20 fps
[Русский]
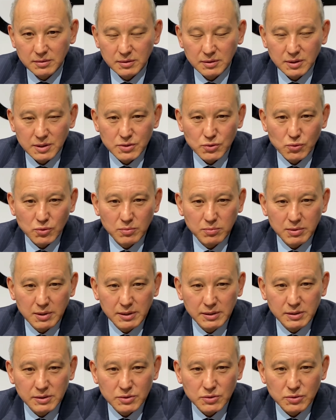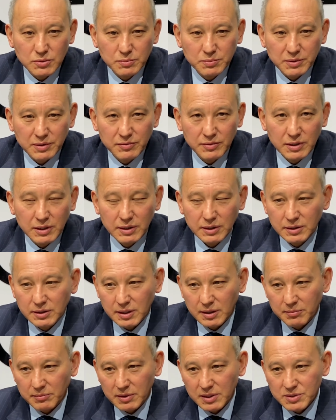городскую больницу, провели
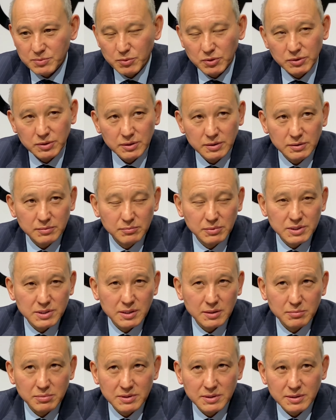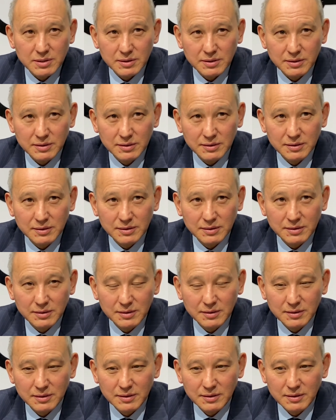там осмотр быстро-быстро
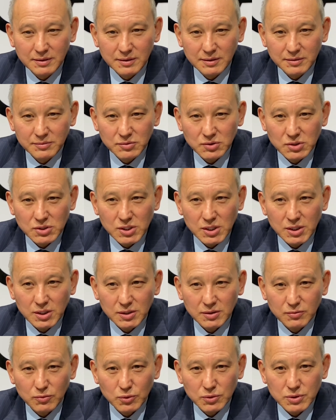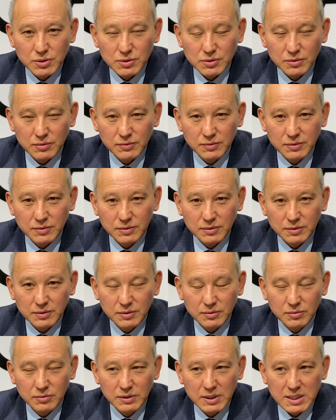в течение двух часов.
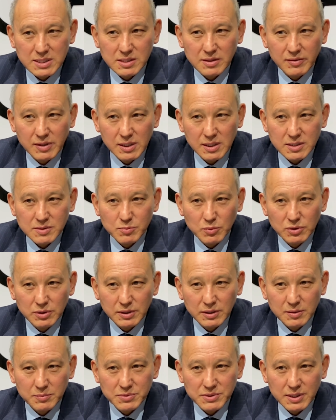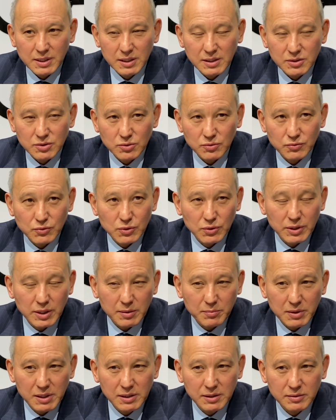Ну, на основании осмотра написали, что все
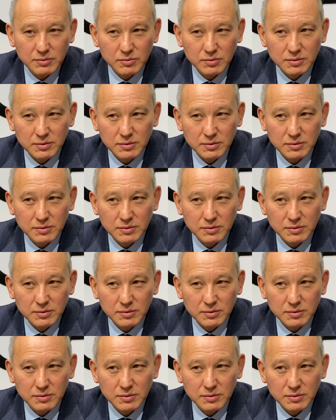нормально,